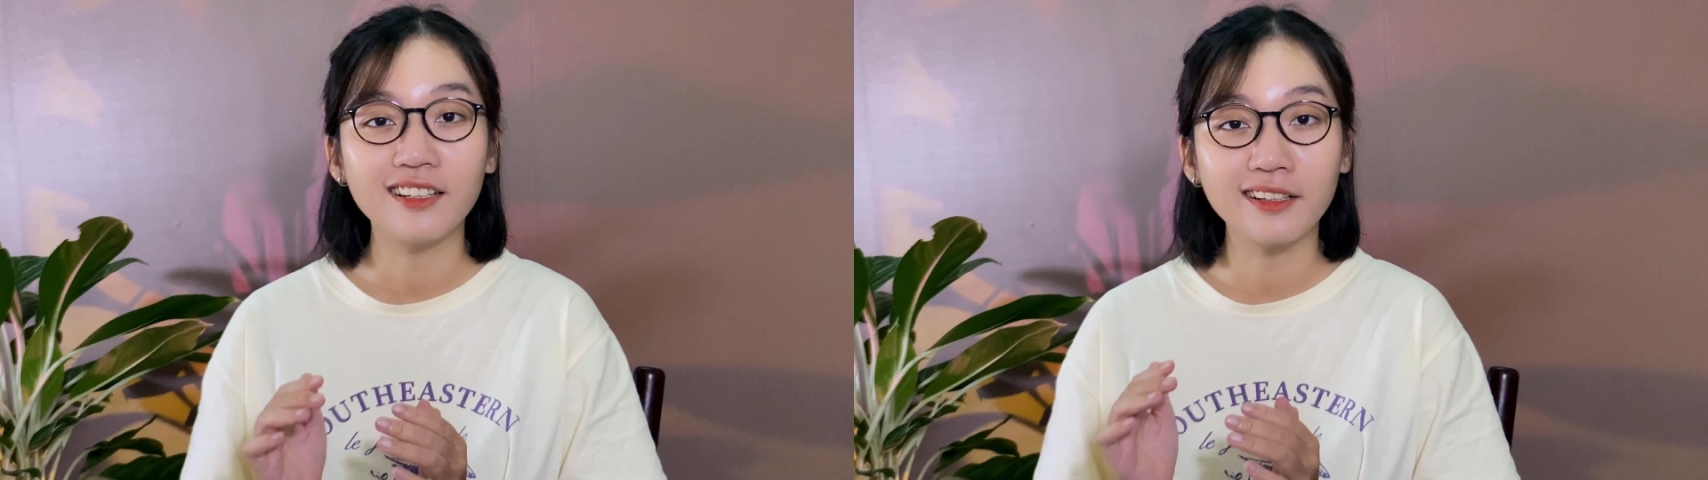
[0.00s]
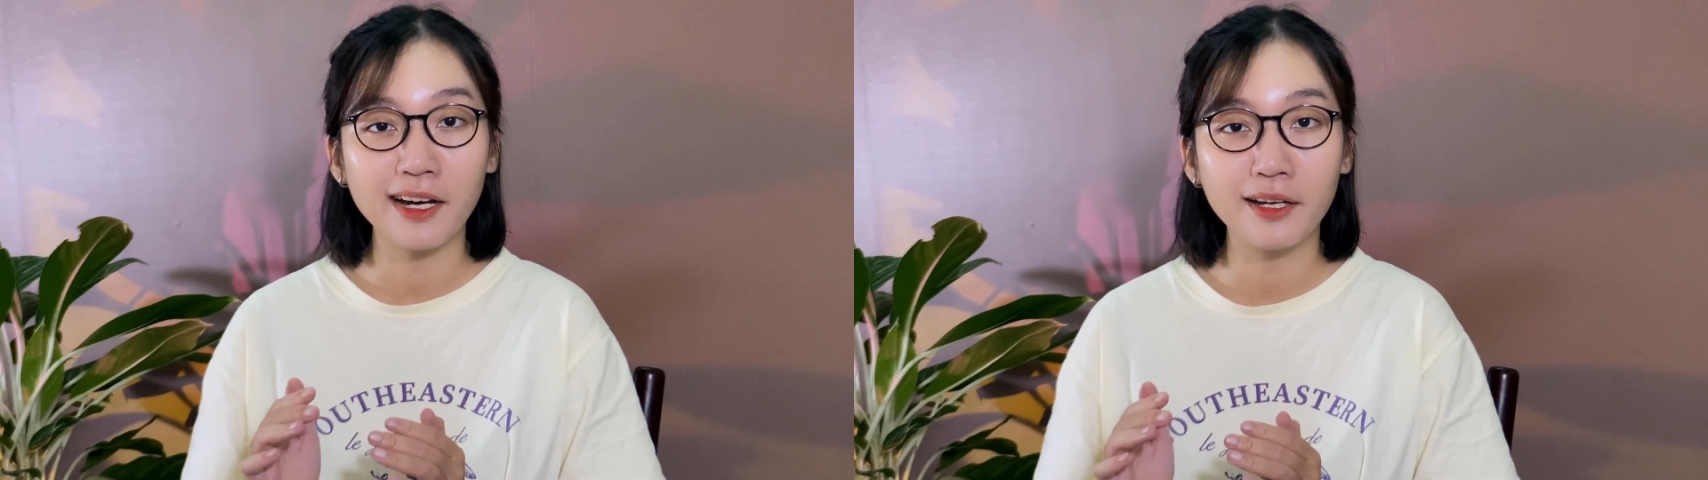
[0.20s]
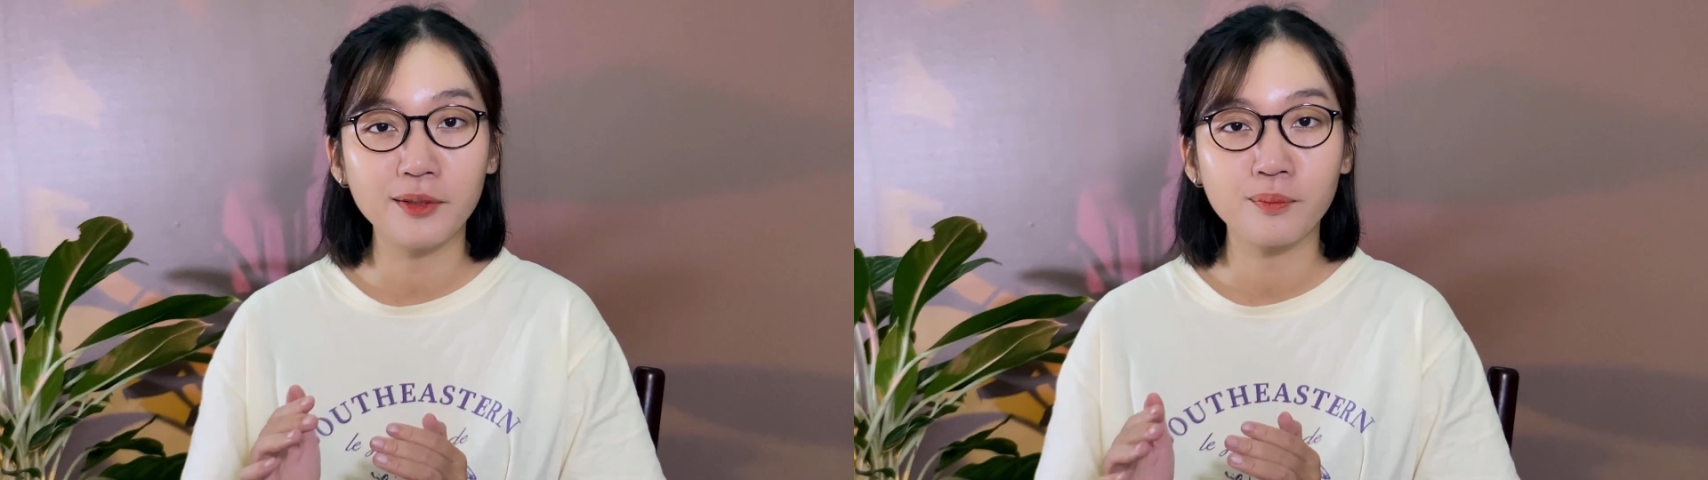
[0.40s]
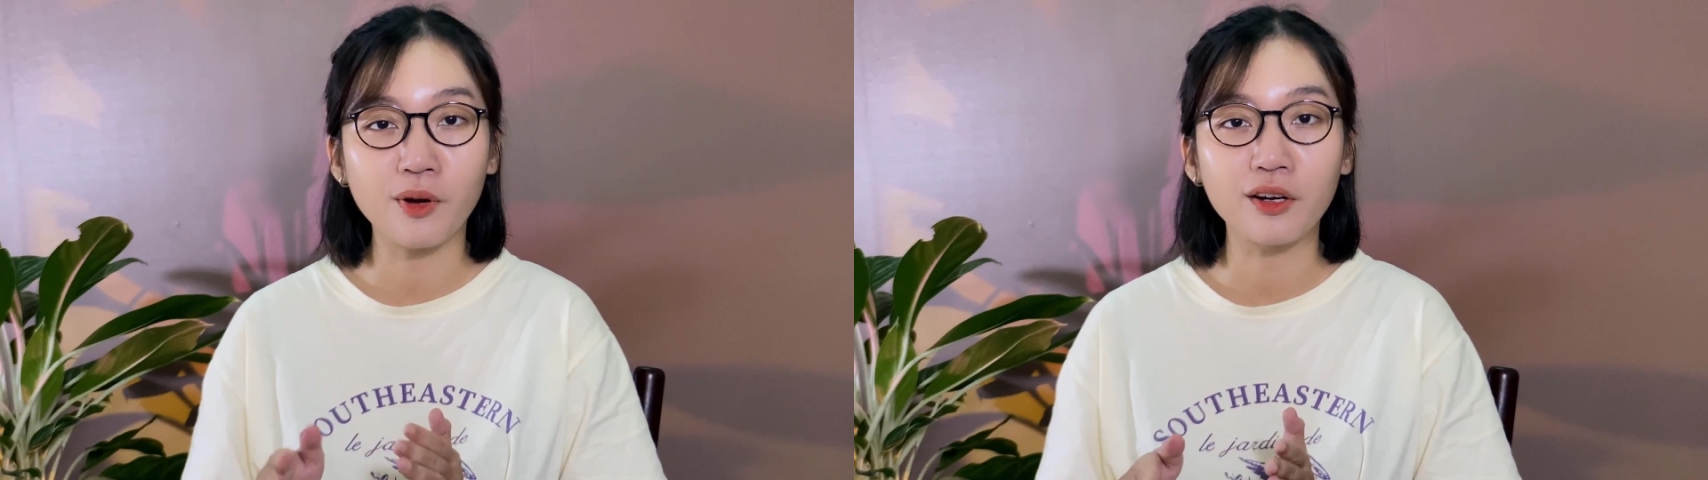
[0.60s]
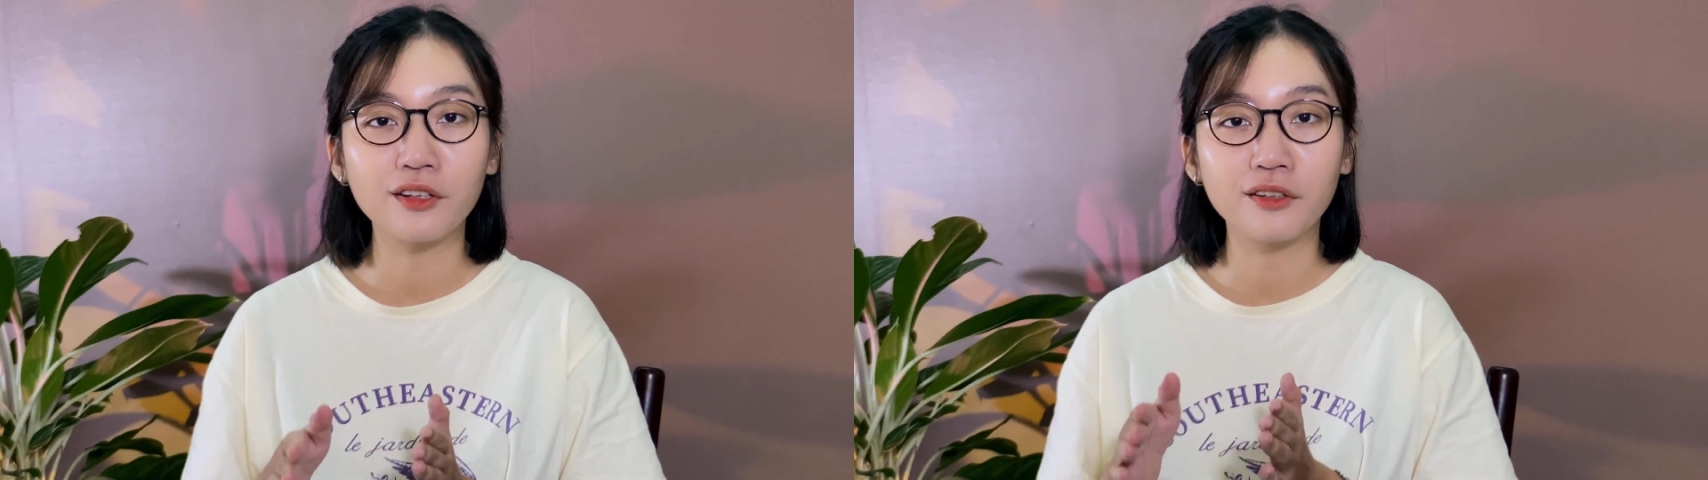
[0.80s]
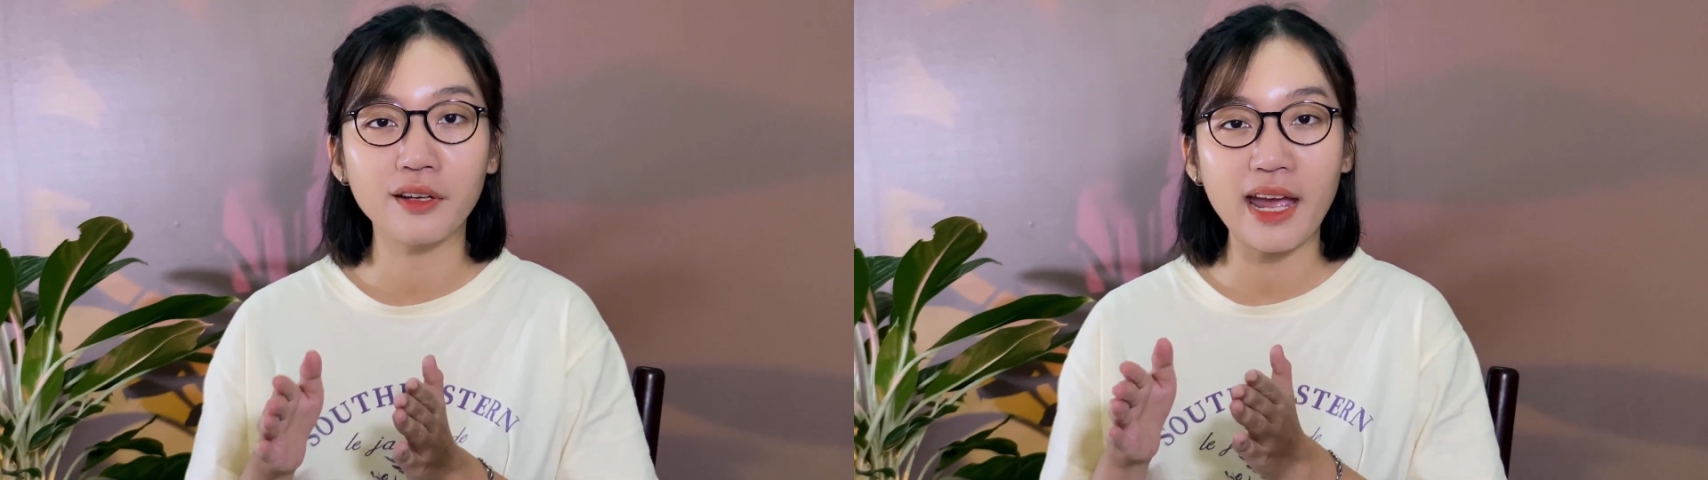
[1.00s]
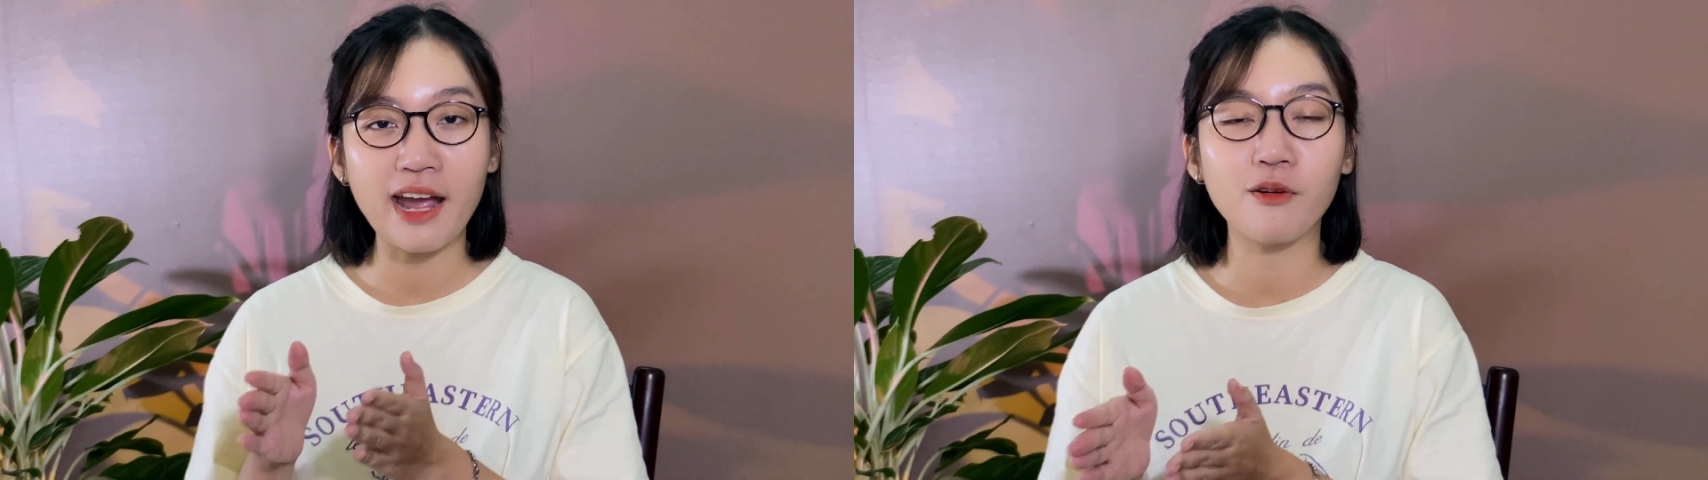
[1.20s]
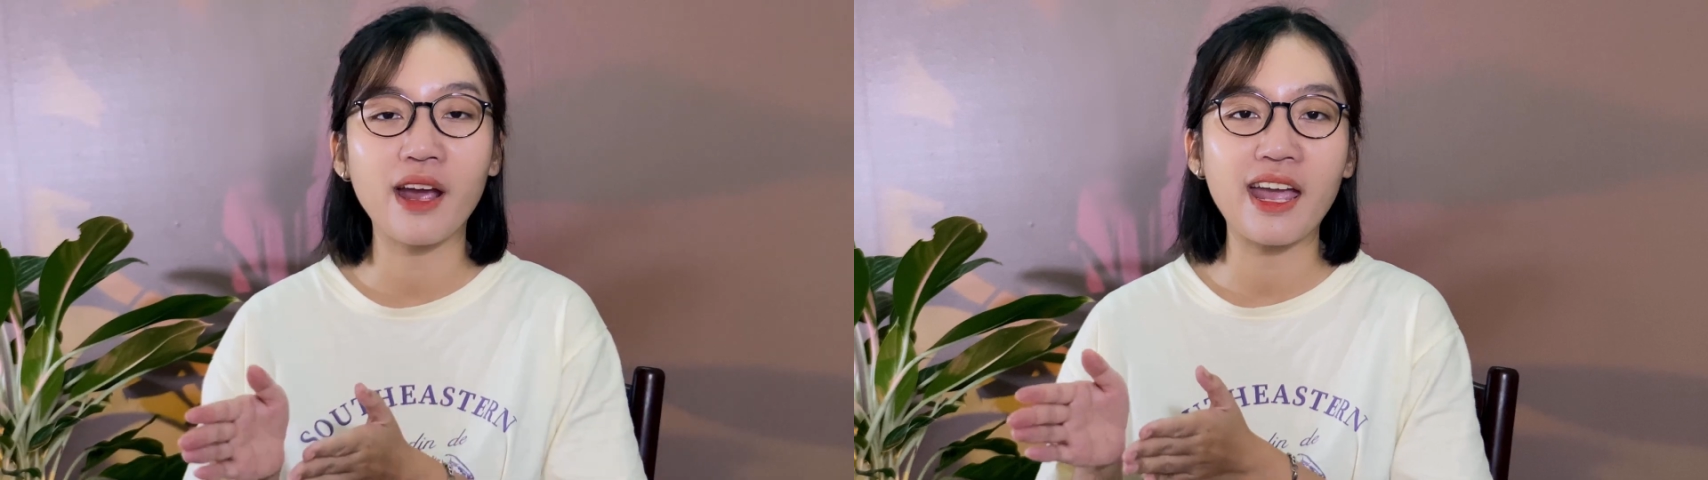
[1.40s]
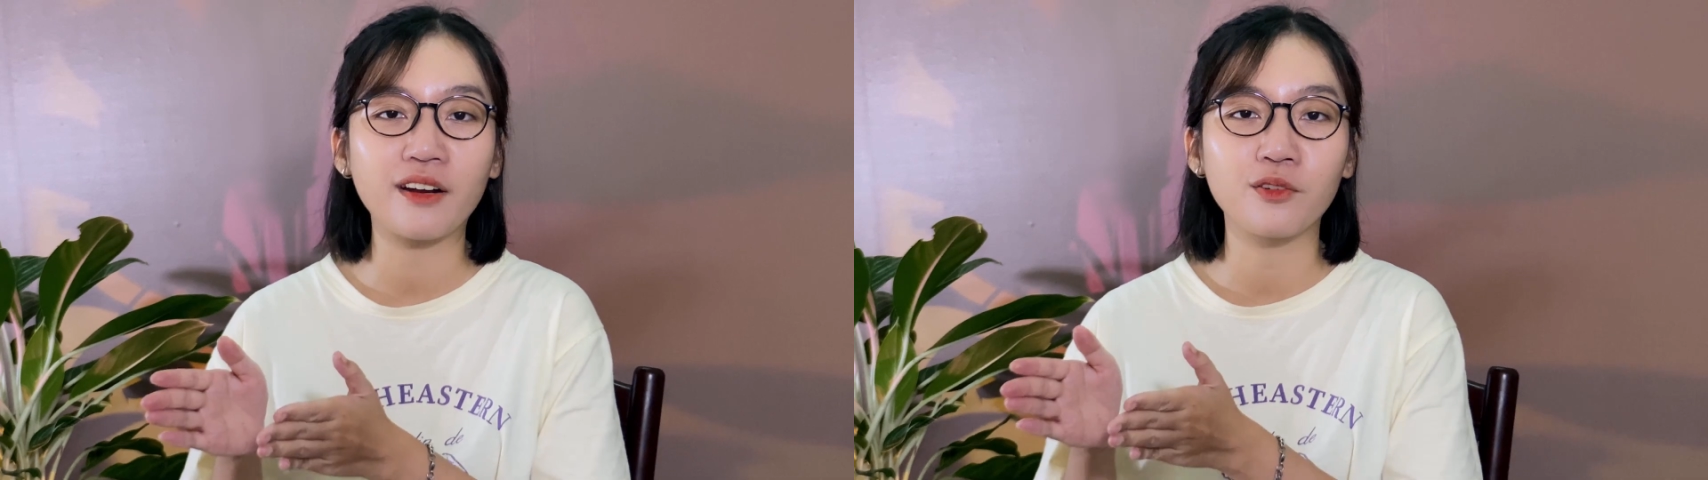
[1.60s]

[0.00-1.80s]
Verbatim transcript: nhưng khi mọi người ào ạt